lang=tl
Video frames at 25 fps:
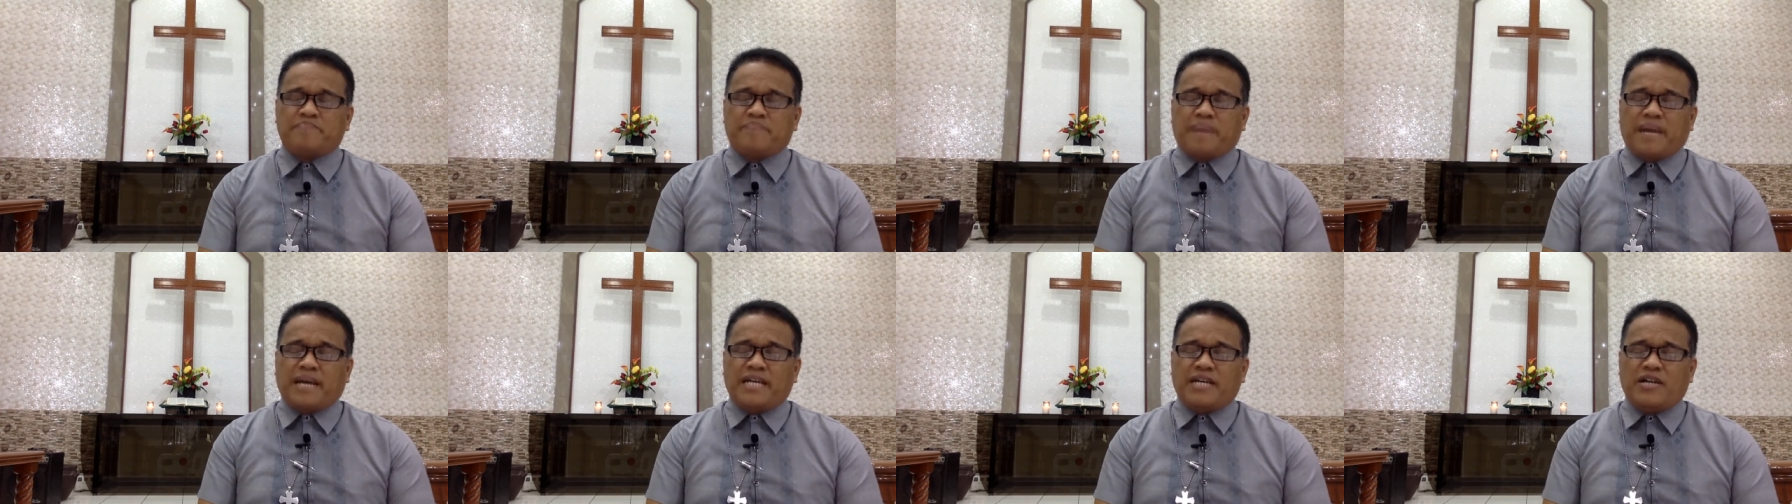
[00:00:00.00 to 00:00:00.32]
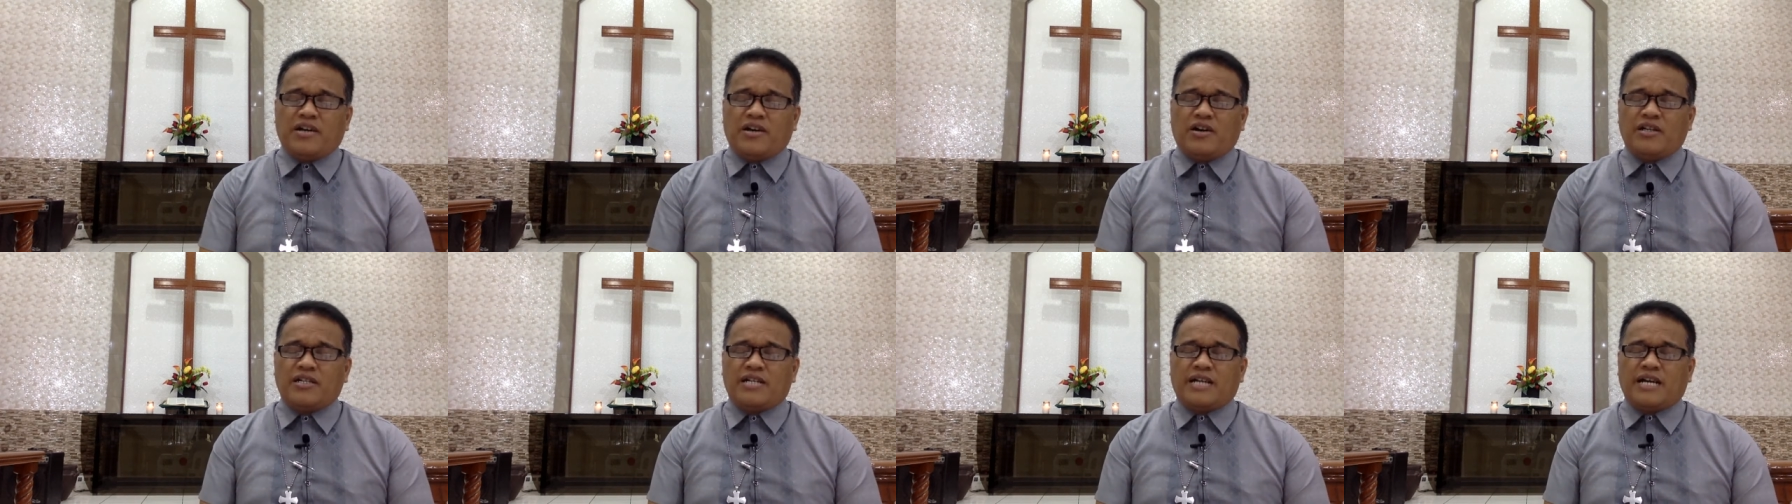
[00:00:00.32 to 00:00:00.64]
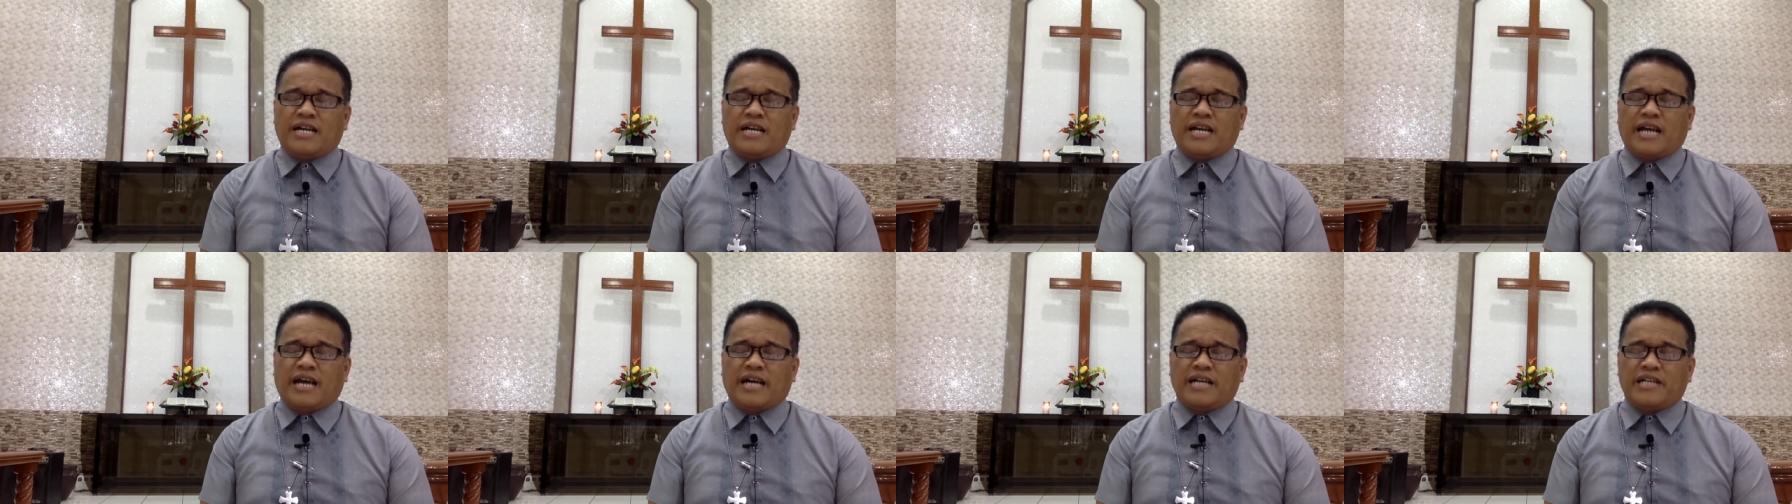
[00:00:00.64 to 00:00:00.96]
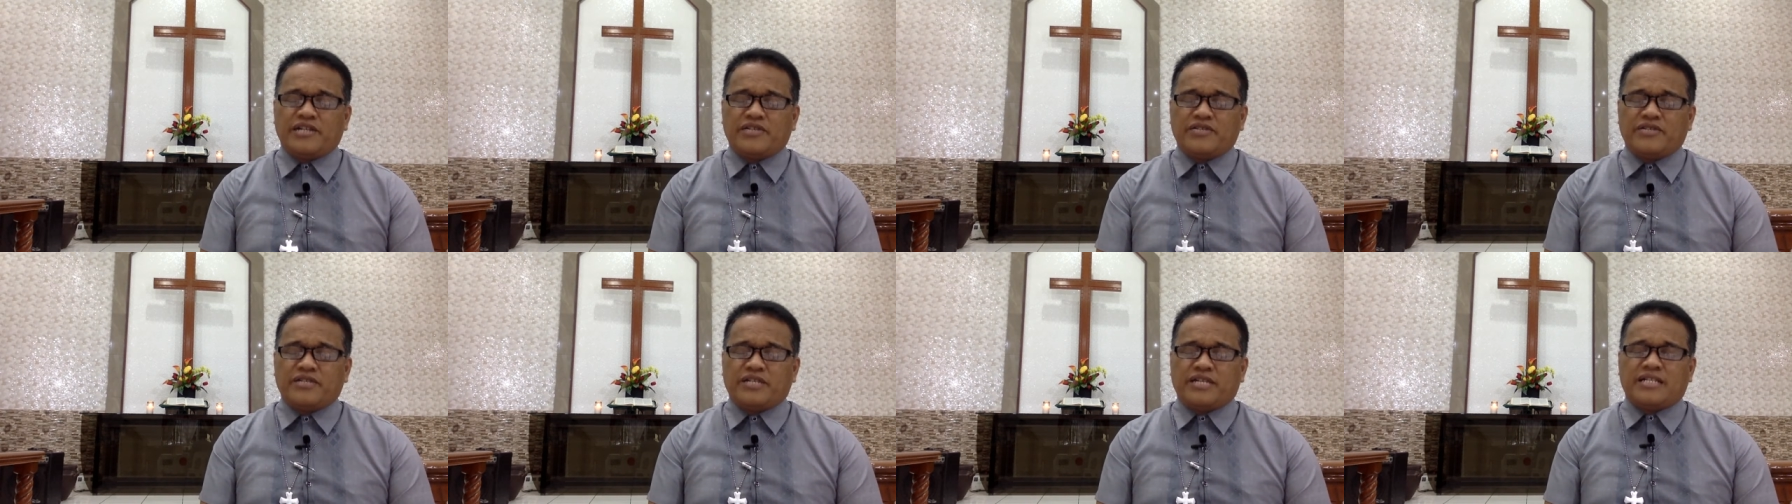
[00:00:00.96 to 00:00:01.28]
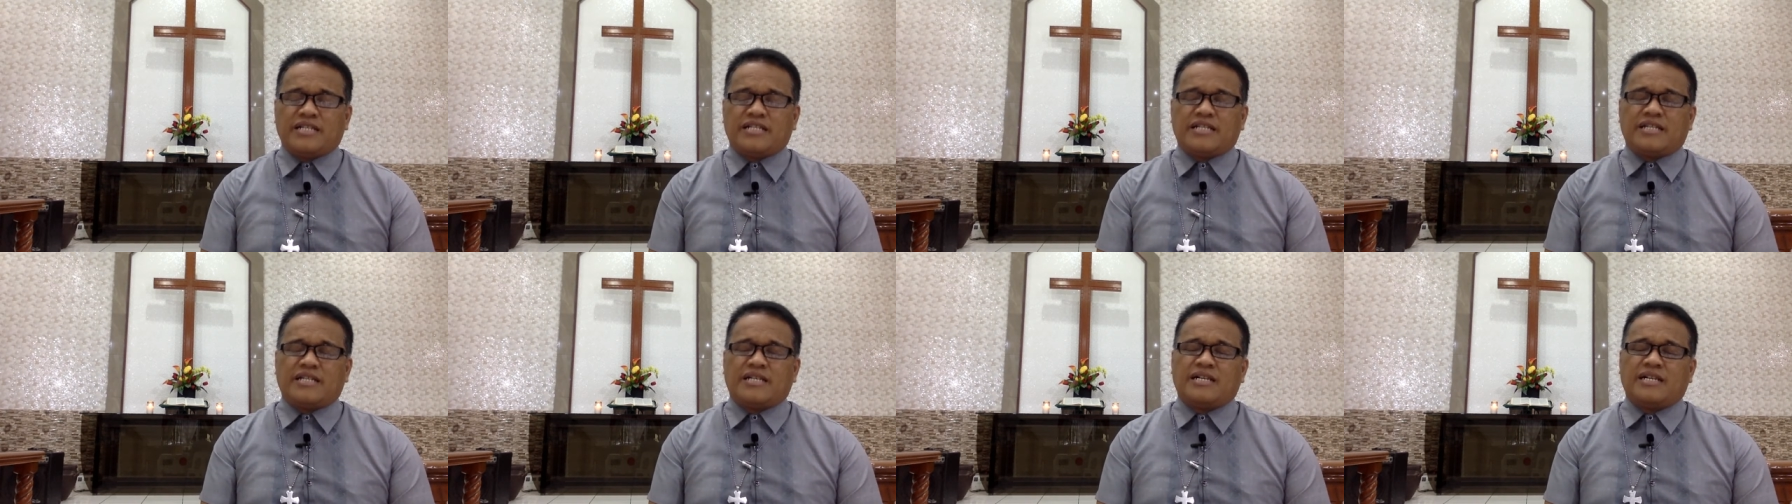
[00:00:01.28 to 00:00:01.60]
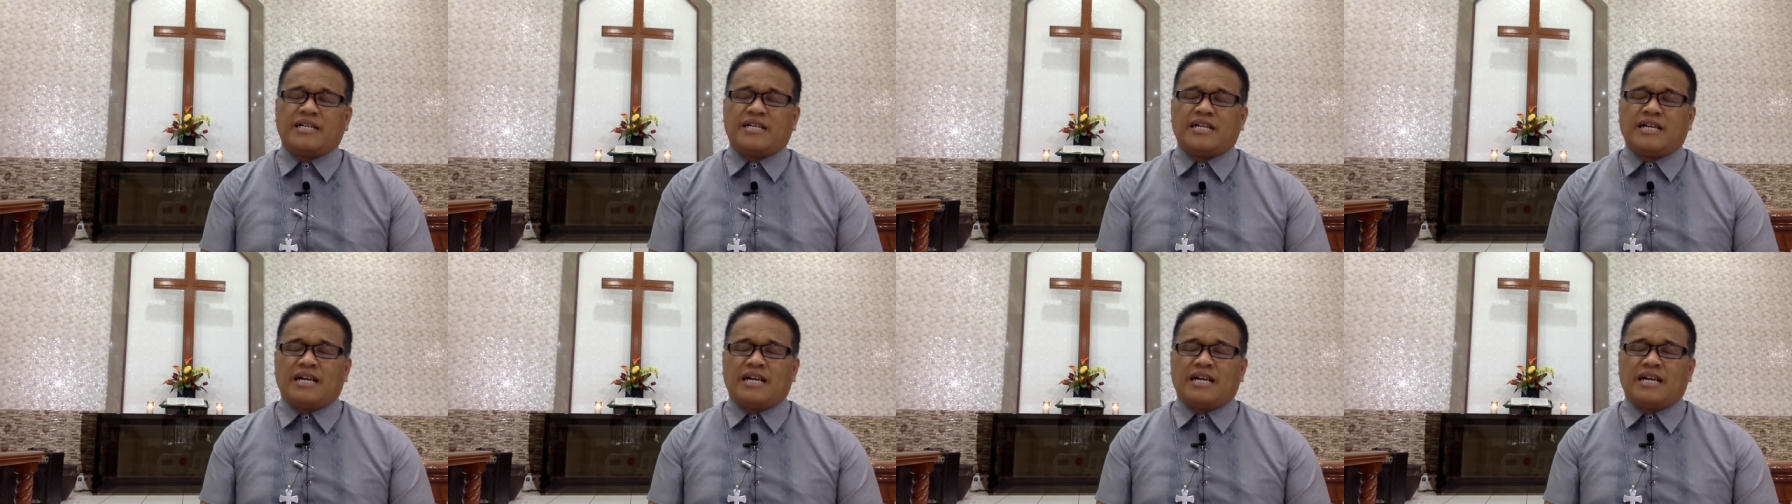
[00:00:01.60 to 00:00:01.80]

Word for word: Panginoon, ang layunin